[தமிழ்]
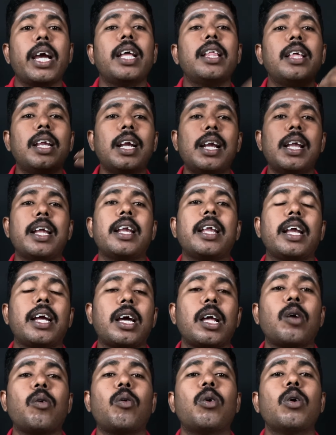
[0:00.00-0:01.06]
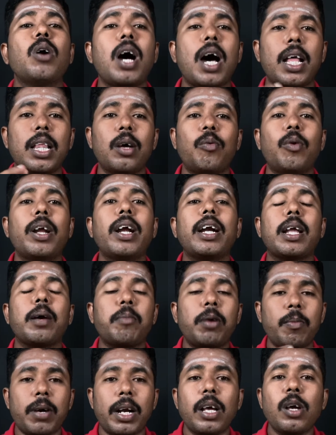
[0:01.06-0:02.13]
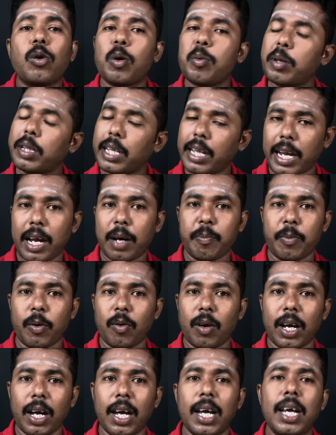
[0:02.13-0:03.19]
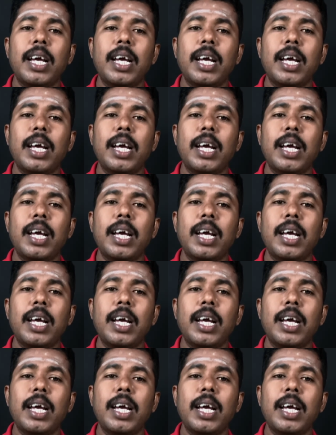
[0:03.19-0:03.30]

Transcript: எதிரில் நிற்கிறவங்களும் அதை விட டபுள் மடங்கு கோபத்தை ரியாக்ட் பண்ணுவாங்க